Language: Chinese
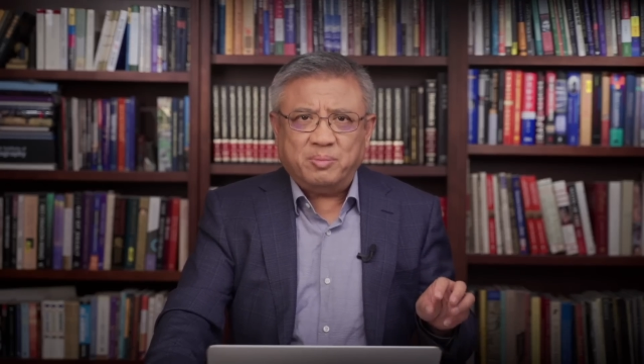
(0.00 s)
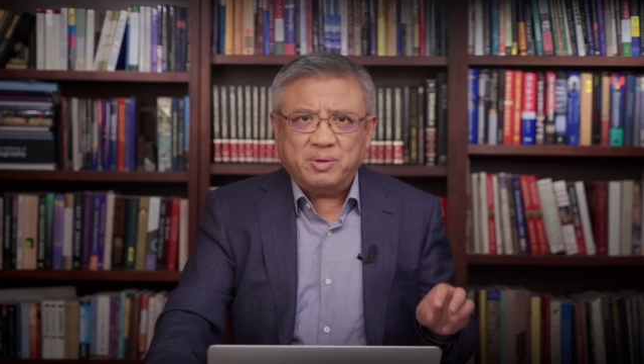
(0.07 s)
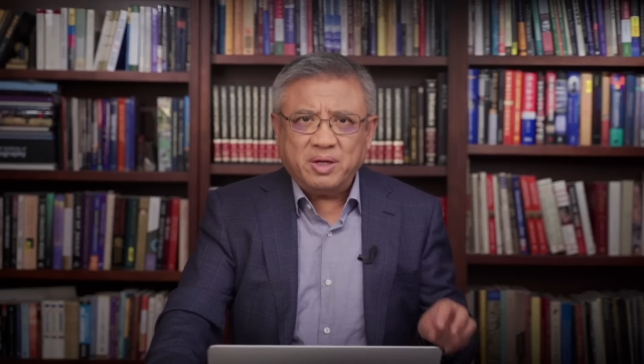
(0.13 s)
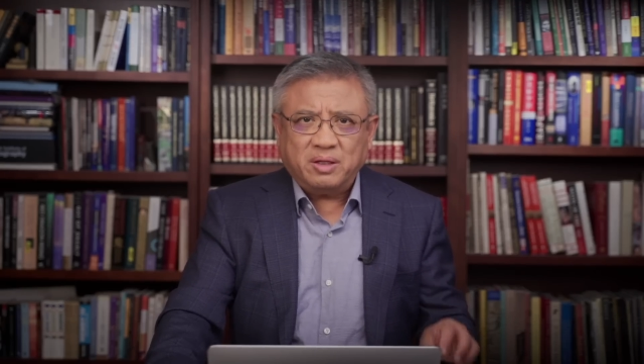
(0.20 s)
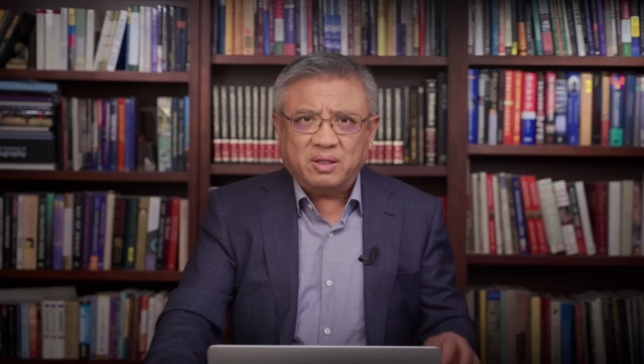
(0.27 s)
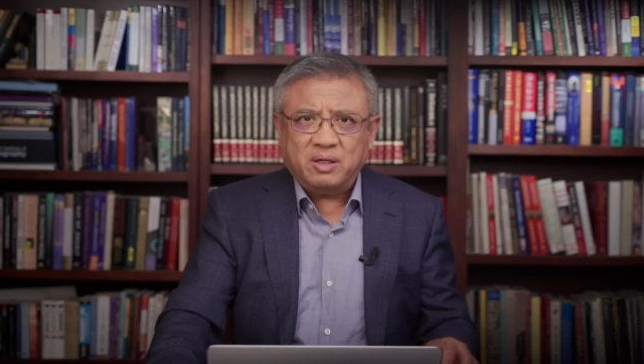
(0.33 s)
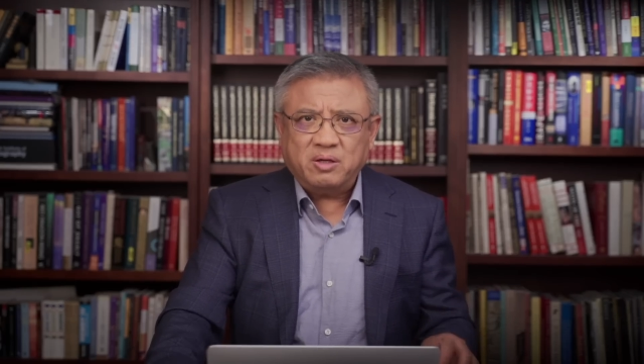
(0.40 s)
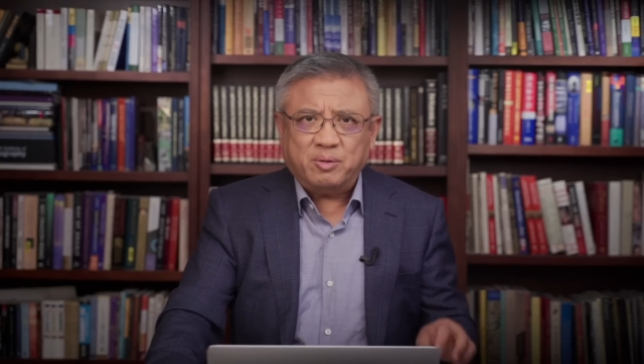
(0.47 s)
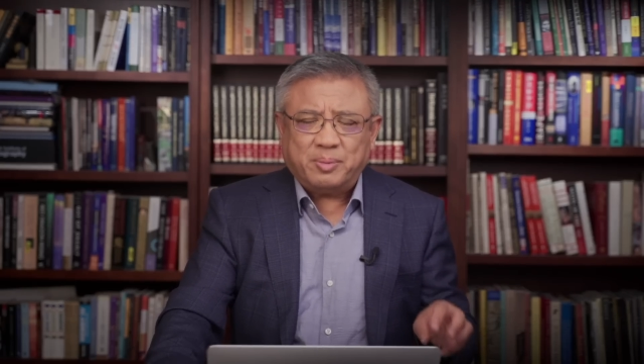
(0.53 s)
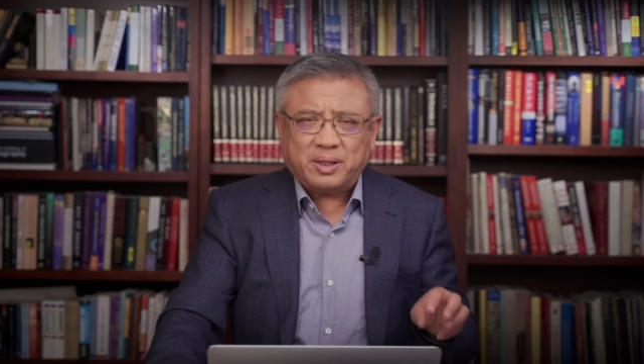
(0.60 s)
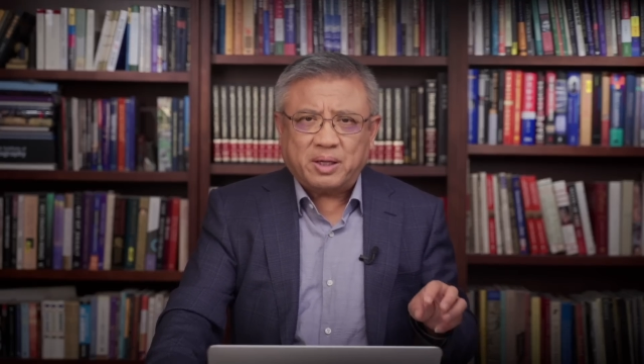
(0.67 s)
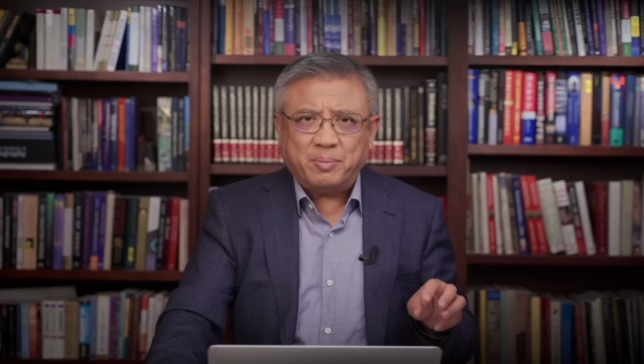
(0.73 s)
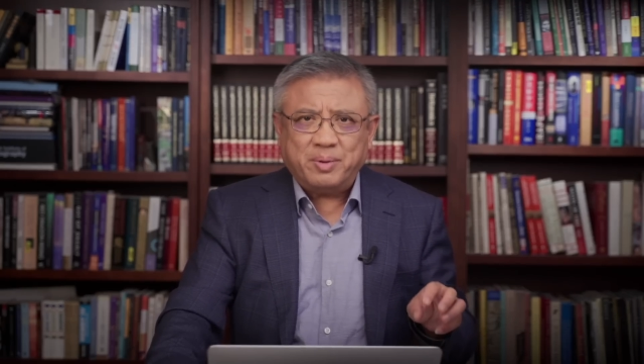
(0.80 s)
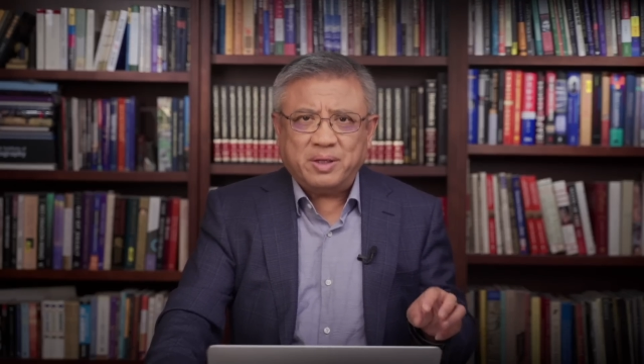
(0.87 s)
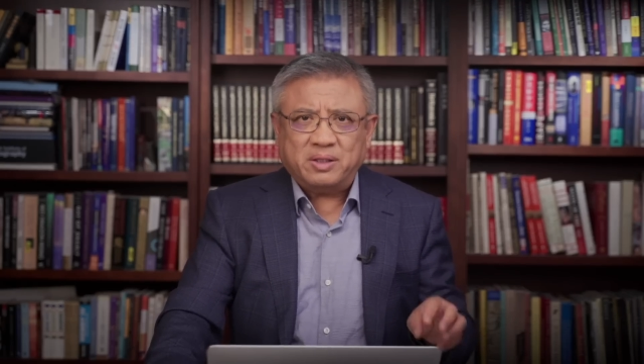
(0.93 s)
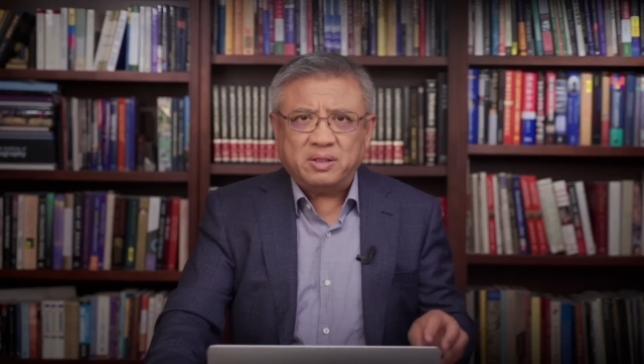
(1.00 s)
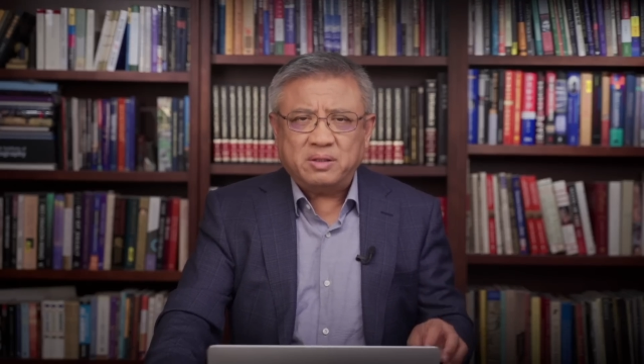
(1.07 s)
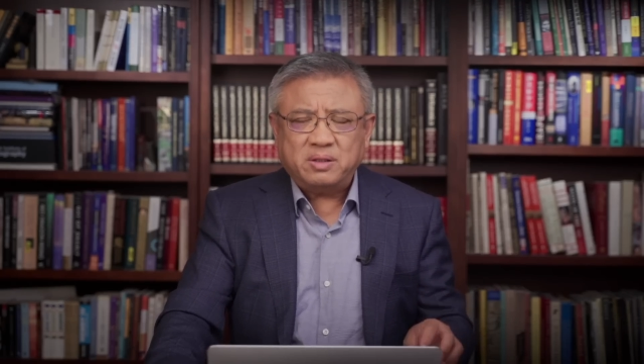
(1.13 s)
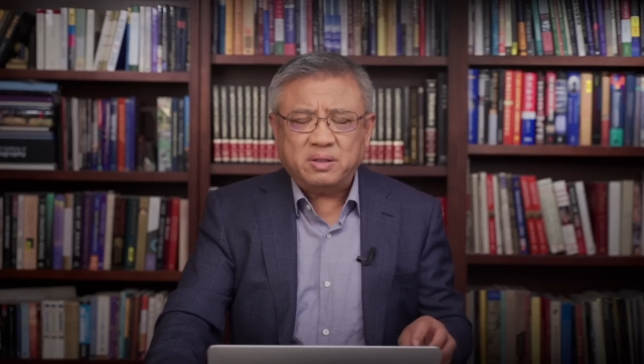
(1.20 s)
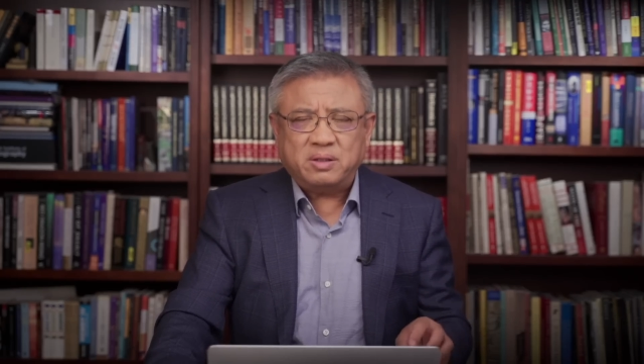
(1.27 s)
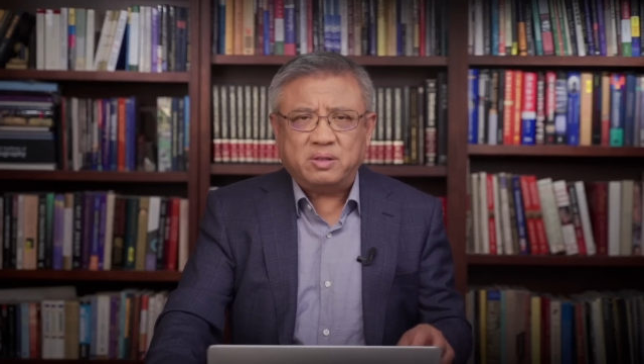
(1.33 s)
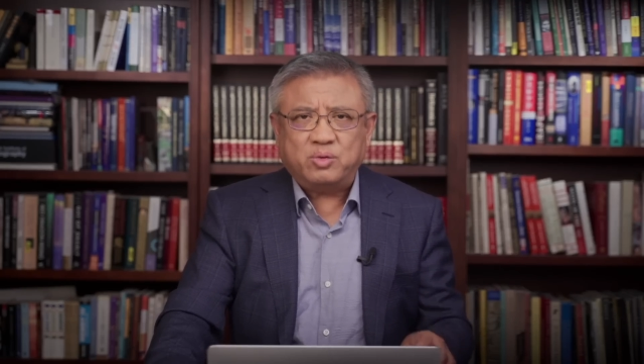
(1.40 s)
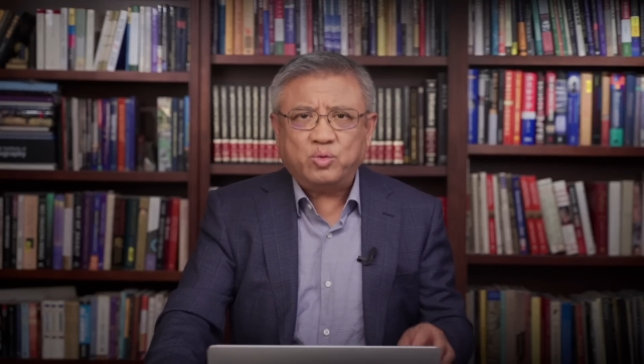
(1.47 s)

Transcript: 么样能够把它变成自